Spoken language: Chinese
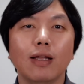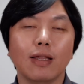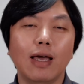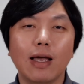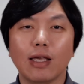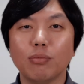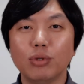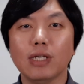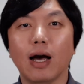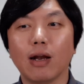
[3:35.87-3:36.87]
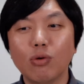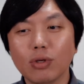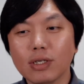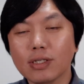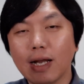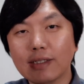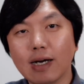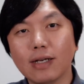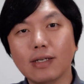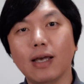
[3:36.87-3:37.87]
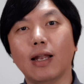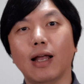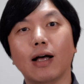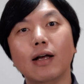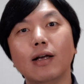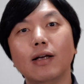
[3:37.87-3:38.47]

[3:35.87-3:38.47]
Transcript: 那大家也不想了。如果特斯拉价格降下来了，